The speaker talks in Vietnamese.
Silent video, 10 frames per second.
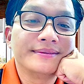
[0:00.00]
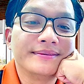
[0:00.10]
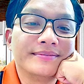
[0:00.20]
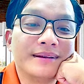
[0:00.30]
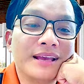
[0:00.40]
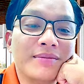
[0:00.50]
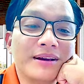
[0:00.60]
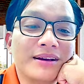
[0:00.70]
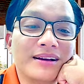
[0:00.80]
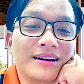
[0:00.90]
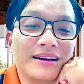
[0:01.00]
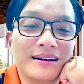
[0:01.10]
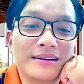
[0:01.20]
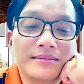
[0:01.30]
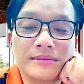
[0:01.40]
bây giờ biết
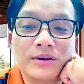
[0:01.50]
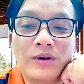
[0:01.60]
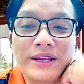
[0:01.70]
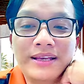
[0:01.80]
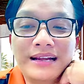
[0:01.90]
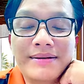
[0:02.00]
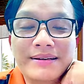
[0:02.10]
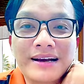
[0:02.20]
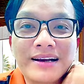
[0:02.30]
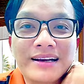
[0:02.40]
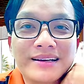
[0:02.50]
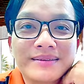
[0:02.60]
à, biết quay trở lại mặt đất rồi hả